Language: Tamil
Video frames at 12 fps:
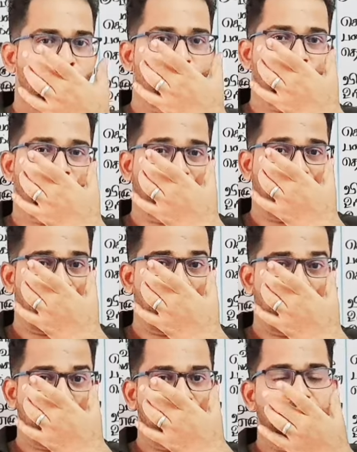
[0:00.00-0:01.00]
ஏதோ ஒரு
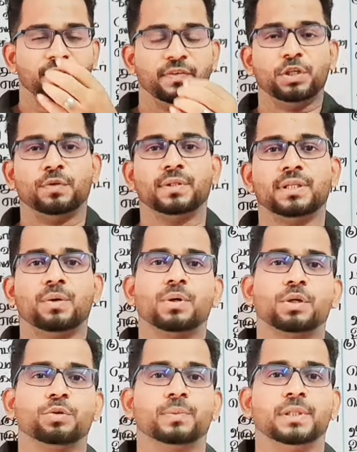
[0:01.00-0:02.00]
வகையில் வந்து இந்த வீடியோ வந்து
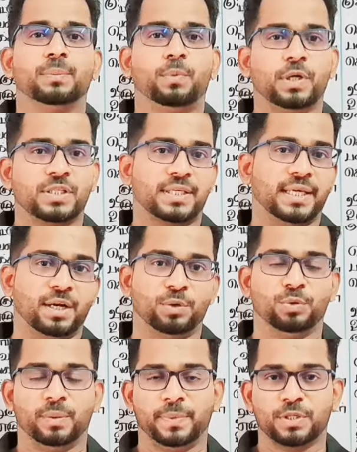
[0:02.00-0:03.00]
அவங்களுக்கும் வந்து போய்
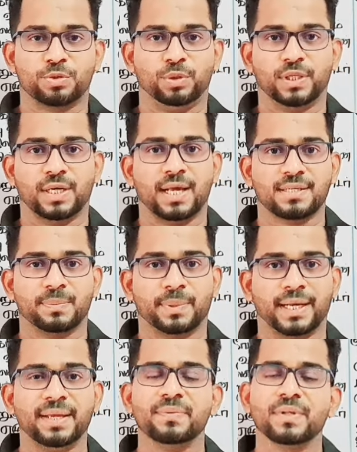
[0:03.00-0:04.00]
சேரணும் அப்படின்னு சொல்லிட்டு நான்
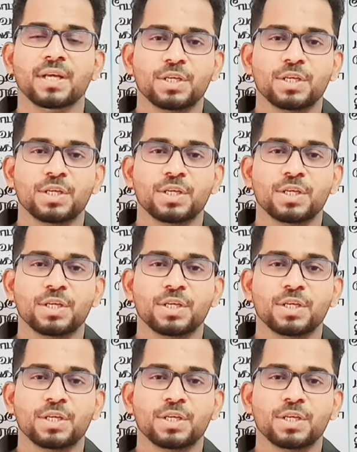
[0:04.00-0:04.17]
ஆசைப்பட்றேன்